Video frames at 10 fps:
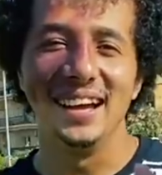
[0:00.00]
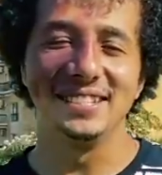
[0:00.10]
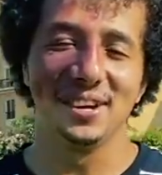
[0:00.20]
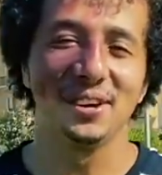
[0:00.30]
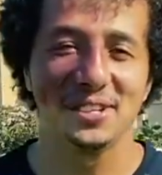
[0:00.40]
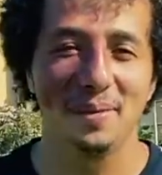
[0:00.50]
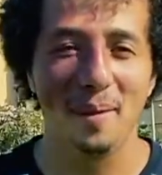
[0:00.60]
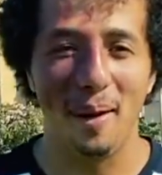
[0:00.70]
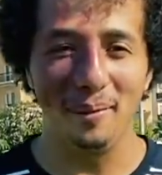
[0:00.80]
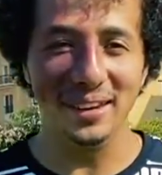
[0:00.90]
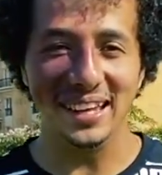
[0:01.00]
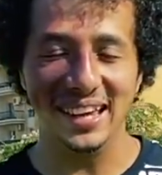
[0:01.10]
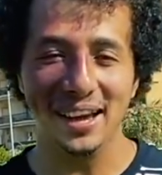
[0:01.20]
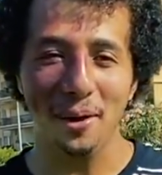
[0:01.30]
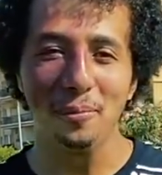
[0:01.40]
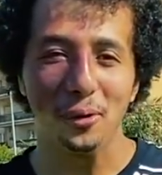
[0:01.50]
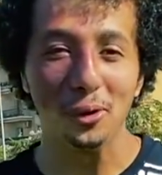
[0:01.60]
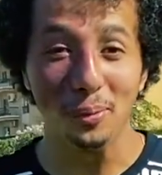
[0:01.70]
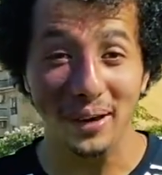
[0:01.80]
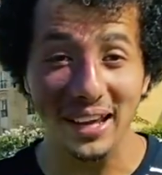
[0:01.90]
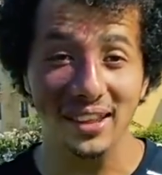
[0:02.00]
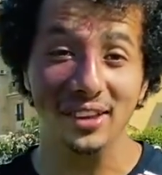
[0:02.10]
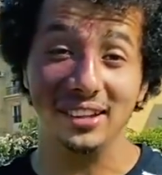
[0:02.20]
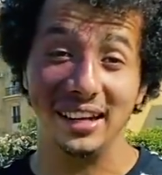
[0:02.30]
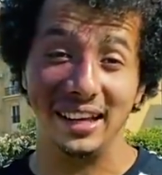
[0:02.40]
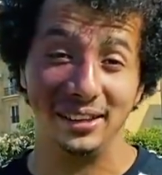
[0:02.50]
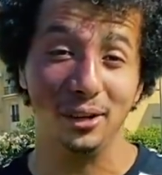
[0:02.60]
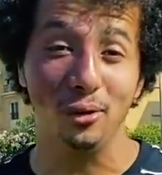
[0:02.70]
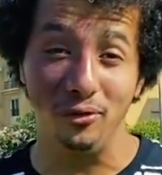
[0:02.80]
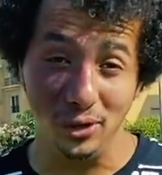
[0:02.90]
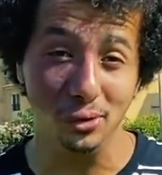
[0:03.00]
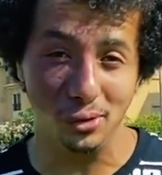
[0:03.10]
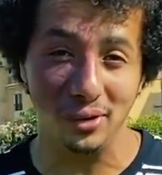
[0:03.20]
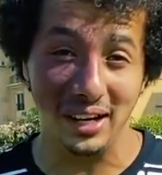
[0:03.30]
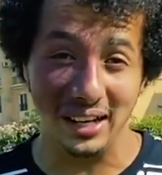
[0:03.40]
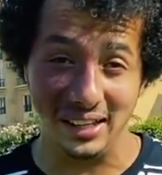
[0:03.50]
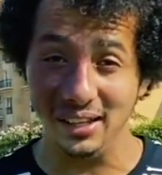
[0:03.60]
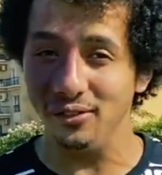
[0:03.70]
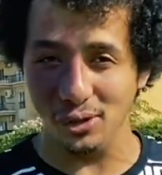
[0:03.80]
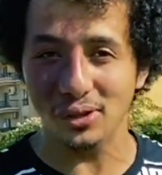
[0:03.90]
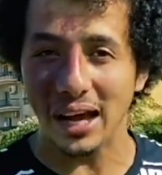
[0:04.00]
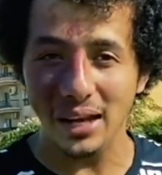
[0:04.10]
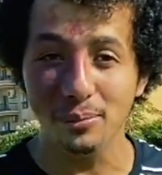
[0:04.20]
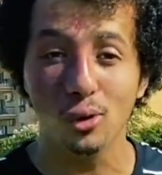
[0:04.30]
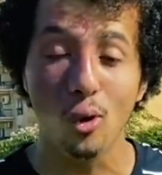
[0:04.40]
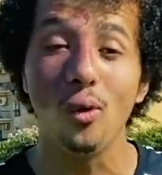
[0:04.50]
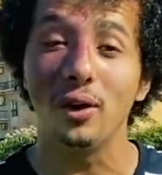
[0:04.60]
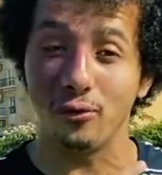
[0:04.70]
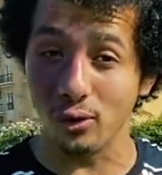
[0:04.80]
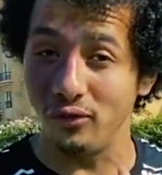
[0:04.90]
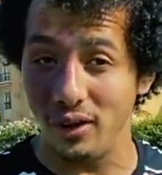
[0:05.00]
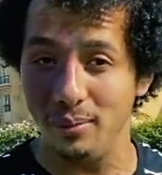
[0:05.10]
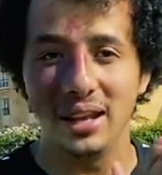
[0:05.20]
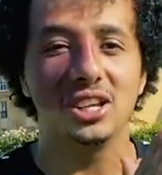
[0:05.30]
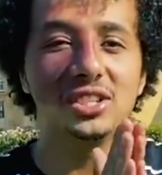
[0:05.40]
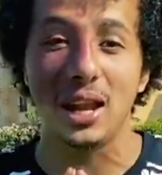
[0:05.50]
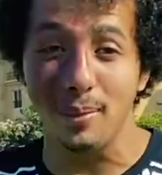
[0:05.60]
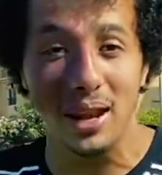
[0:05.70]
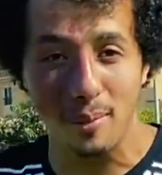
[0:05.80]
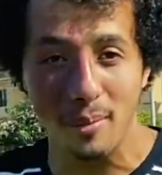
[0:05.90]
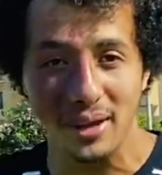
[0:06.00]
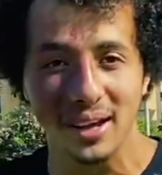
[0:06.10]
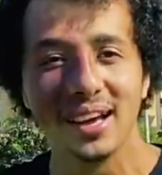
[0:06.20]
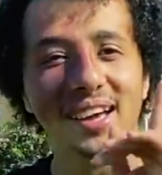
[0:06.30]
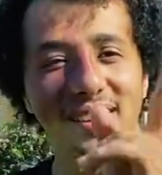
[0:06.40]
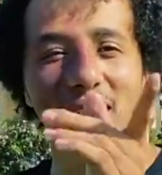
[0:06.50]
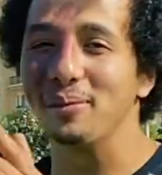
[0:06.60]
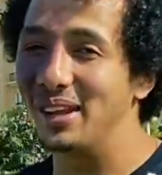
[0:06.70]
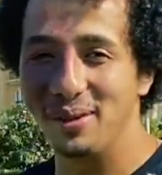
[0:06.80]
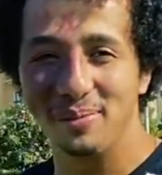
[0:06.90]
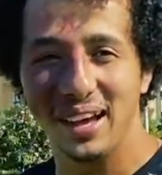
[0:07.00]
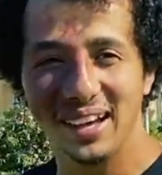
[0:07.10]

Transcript: ازيكم يا شباب عاملين ايه يا رب تكونوا بخير النهارده رجعت لكم في فيديو توتوريال جديد فيديو تعليمي وهو الفرونت فليب اللي هي الشقلبه الاماميه يلا بينا نبدا